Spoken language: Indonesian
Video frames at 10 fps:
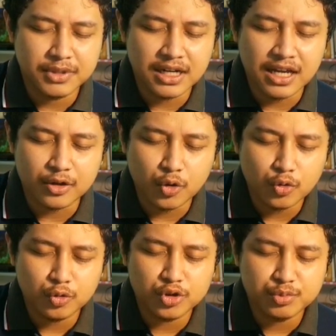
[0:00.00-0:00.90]
Biarlah
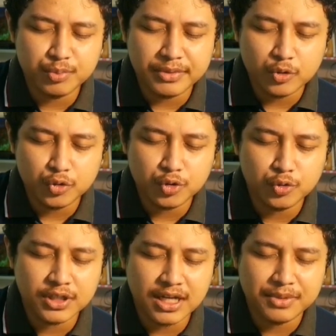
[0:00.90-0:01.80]
Roh Kudus
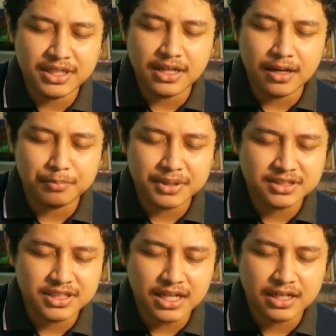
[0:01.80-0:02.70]
memenuntun kami di dalam
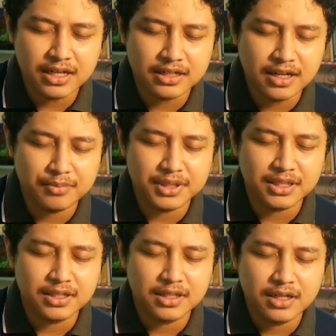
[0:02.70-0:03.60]
perjalanan
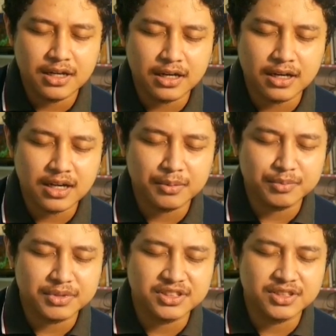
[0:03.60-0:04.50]
kami, agar kami
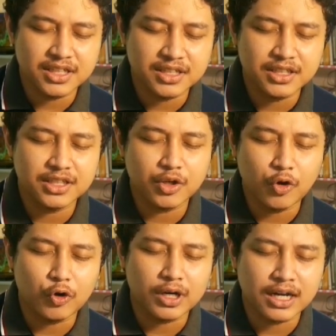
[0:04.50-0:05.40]
menjadi
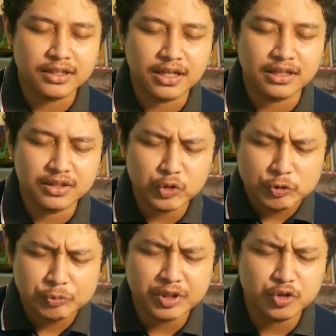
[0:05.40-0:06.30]
orang yang
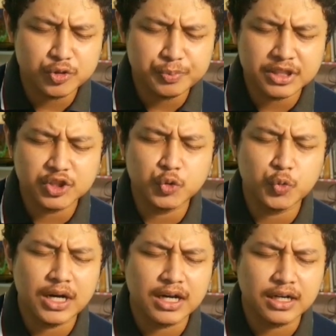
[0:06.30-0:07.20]
terus-menerus
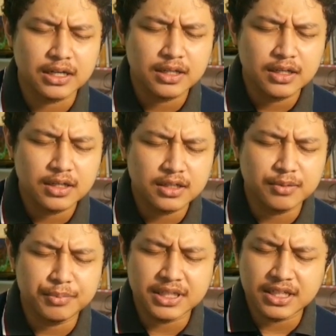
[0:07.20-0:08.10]
berjuang
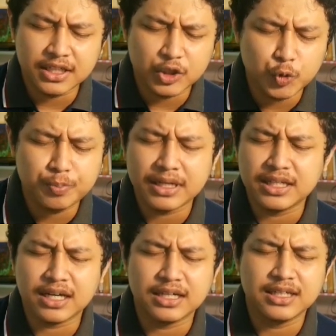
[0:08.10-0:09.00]
demi kehidupan
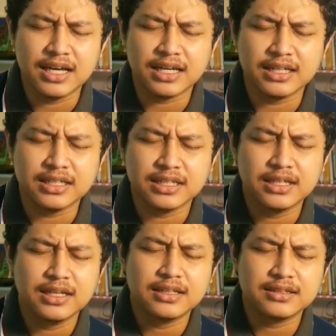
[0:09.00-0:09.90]
yang indah ini
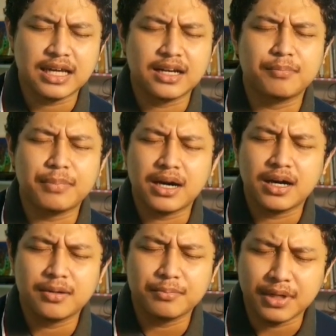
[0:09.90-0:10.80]

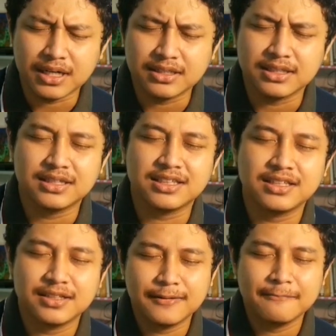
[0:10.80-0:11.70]
tanpa berhenti.
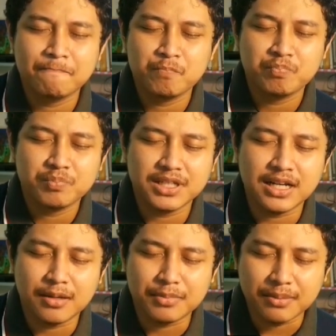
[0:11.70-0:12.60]
Di
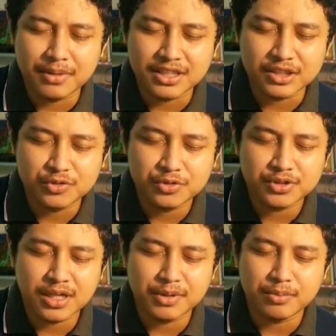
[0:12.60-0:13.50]
dalam nama
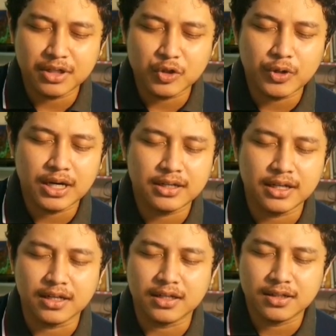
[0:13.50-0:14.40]
Yesus kami berdoa
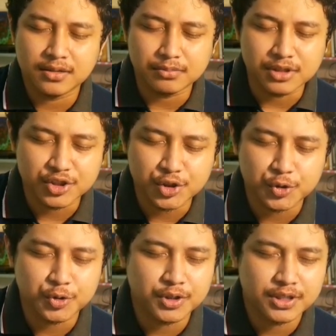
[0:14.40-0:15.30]
dan
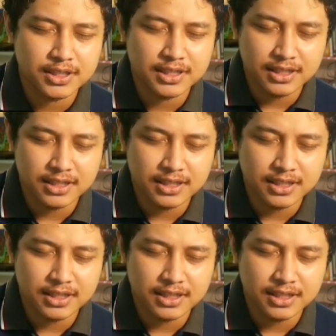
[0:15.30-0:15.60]
bersyukur.